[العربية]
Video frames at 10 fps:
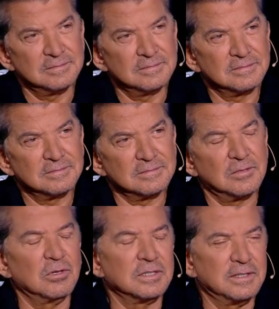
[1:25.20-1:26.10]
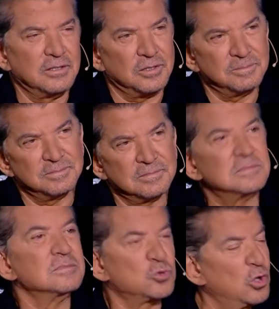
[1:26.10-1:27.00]
الاغنيه نجم اغنيه اليوم
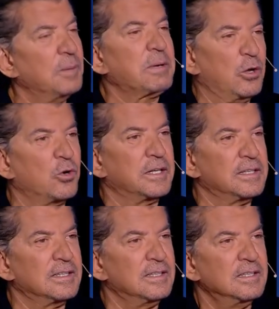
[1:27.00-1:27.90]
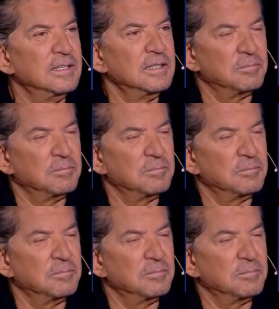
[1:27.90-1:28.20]
ما في طول عمرها الاغنيه